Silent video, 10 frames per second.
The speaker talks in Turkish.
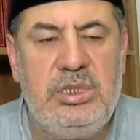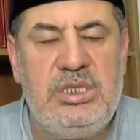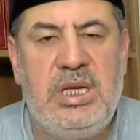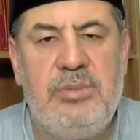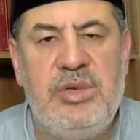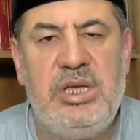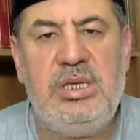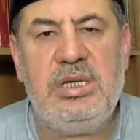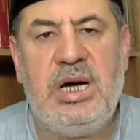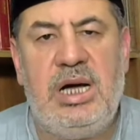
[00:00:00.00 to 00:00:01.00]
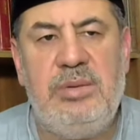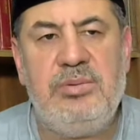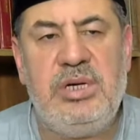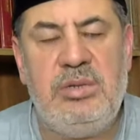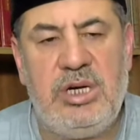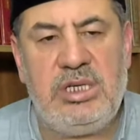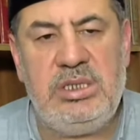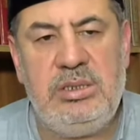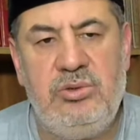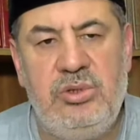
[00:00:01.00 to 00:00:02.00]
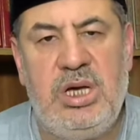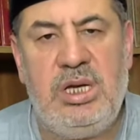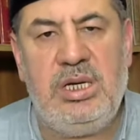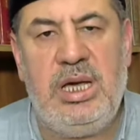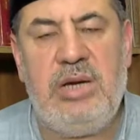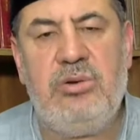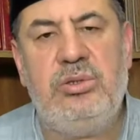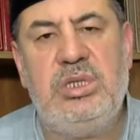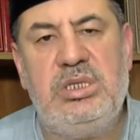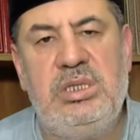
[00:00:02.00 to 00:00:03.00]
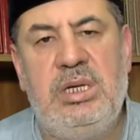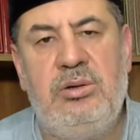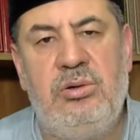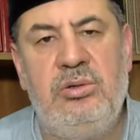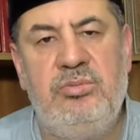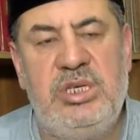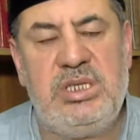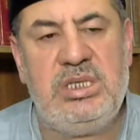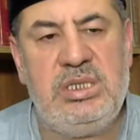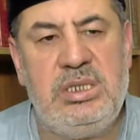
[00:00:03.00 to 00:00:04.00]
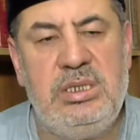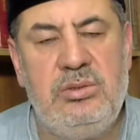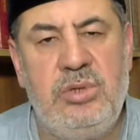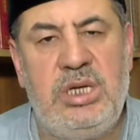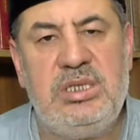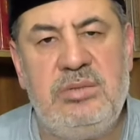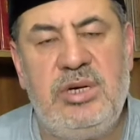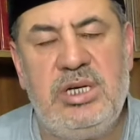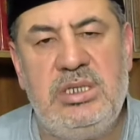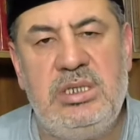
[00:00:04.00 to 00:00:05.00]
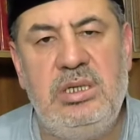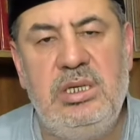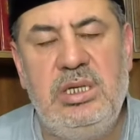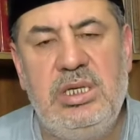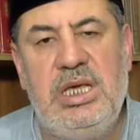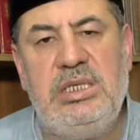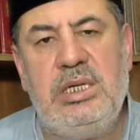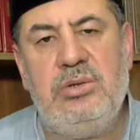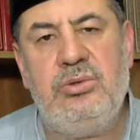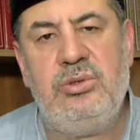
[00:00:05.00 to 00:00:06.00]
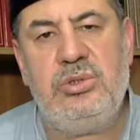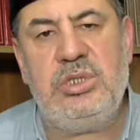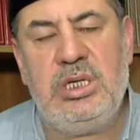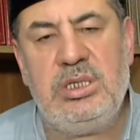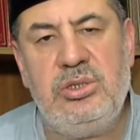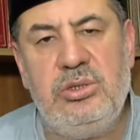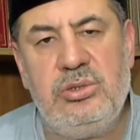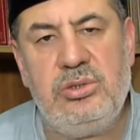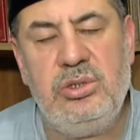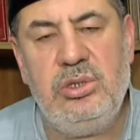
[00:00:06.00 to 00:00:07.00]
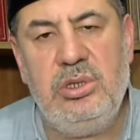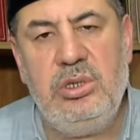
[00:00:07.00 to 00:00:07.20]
İslamiyet'i galip kılmak için dünyanın her köşesine onun mesajını ulaştırmak için gece gündüz çalışıyoruz